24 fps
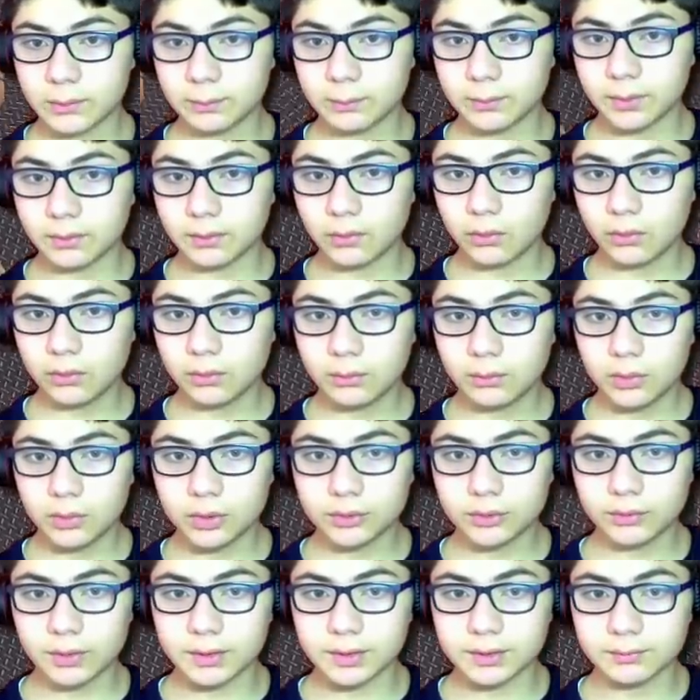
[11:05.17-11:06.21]
Equipment. Onu
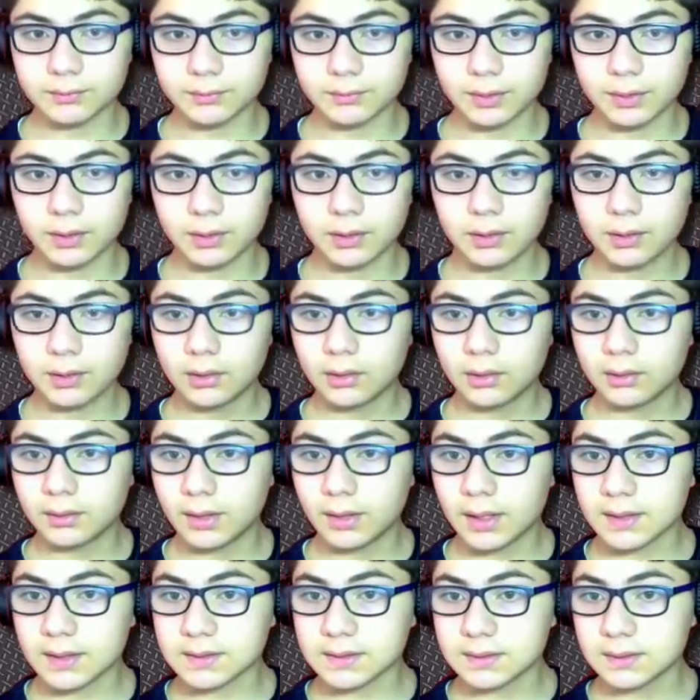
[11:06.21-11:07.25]
boş ver şimdi.
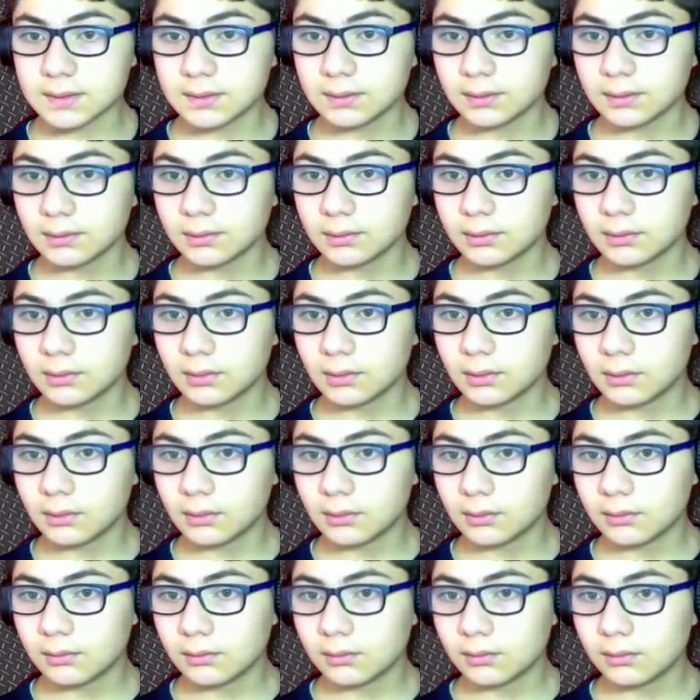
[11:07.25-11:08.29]
Desk.
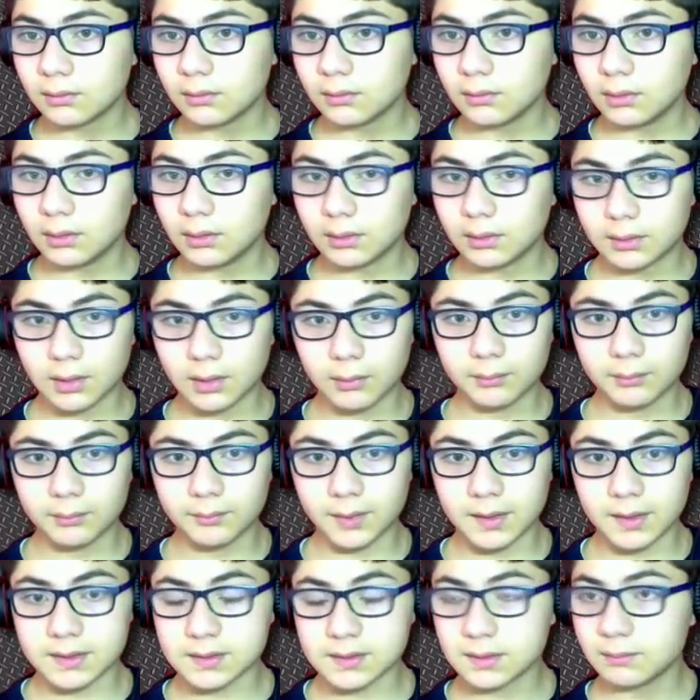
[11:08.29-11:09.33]
Ee,
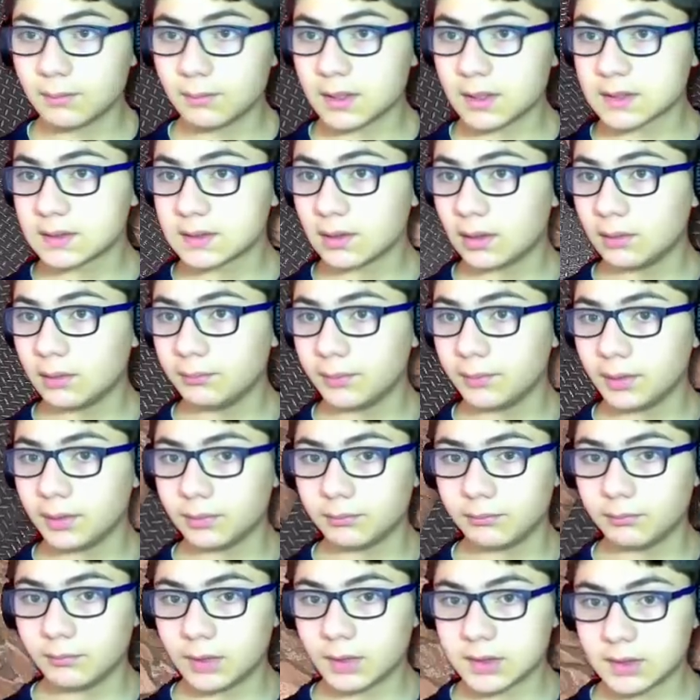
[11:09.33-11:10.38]
tamam desk masa
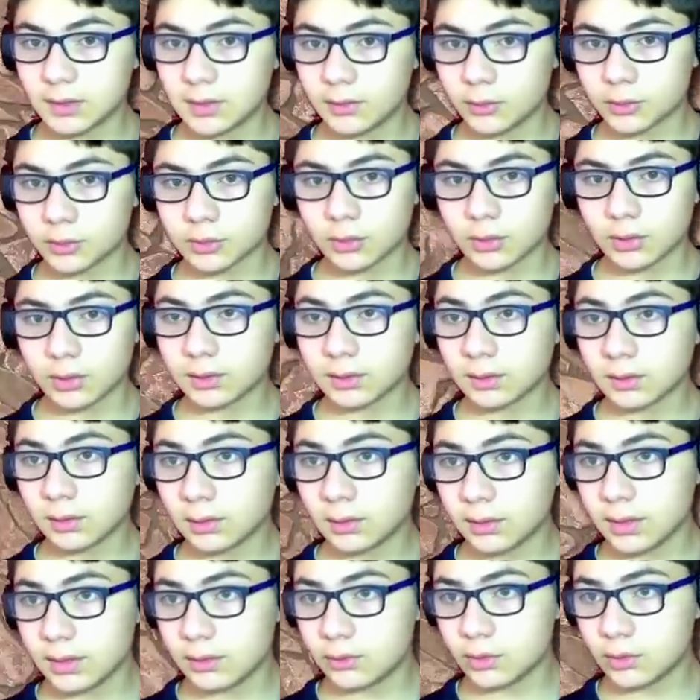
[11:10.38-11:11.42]
almayalım. Masa 100 dolar.
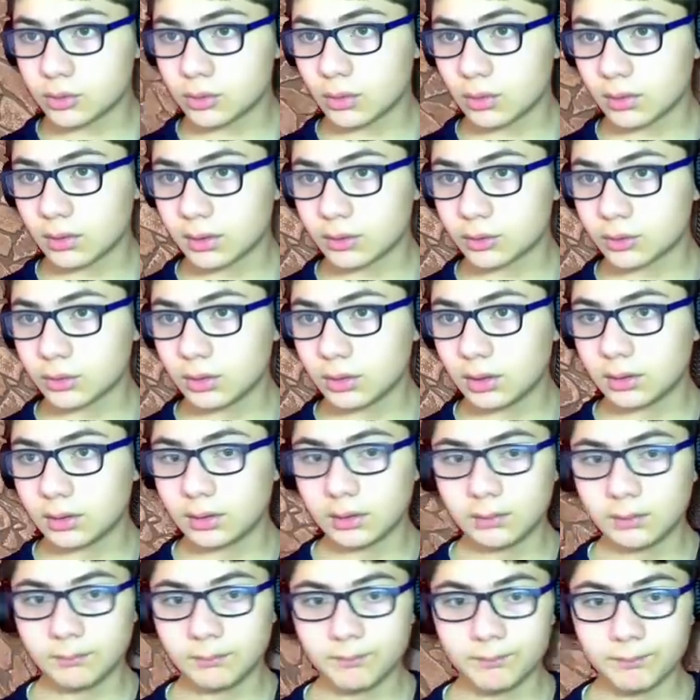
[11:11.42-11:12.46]
200 doları şunu
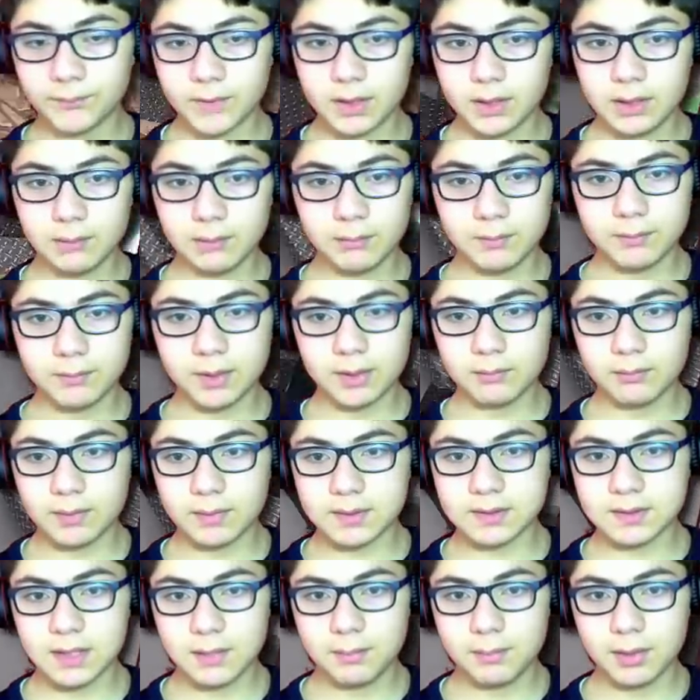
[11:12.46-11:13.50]
alalım. İyi bir de
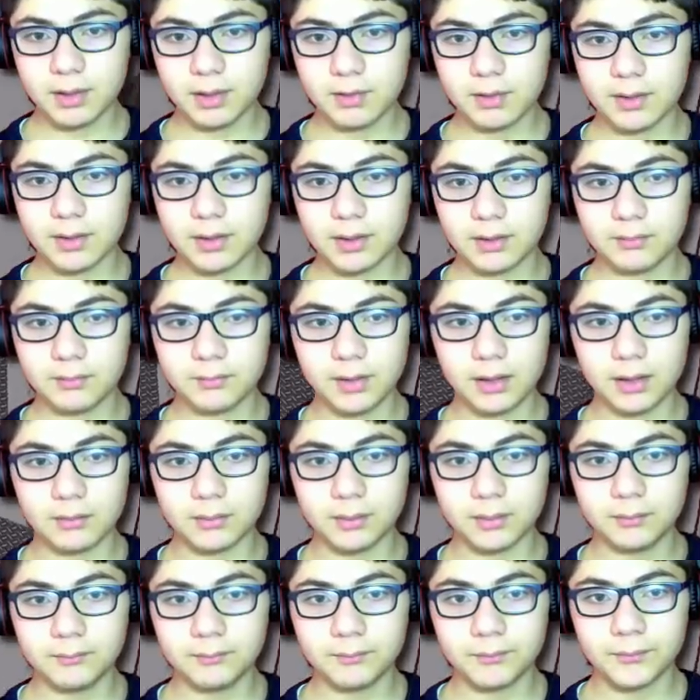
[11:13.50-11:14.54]
masaya para verelim ne
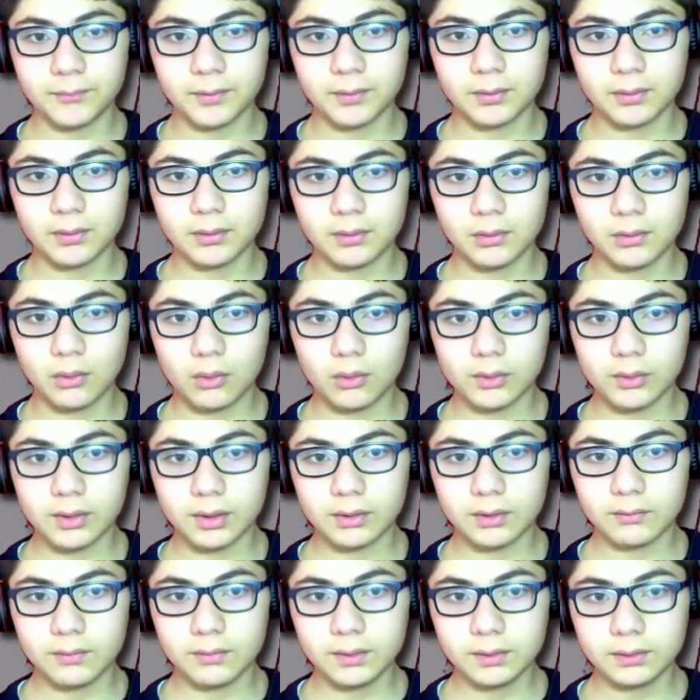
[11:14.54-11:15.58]
yapalım. Orada
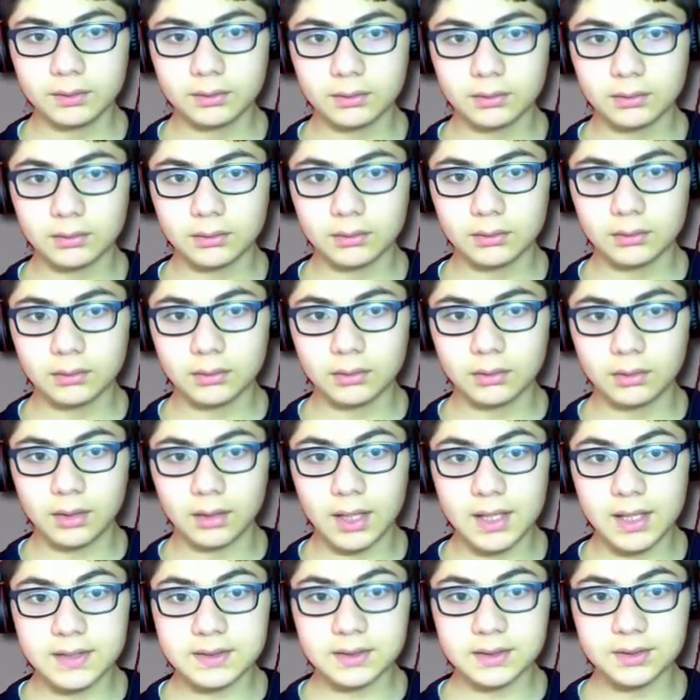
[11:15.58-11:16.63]
ne var?
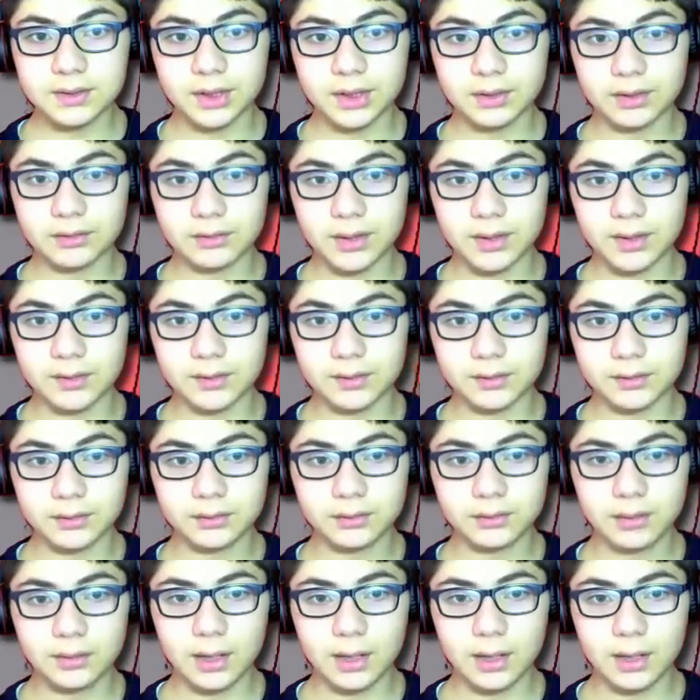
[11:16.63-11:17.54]
Laser Generator.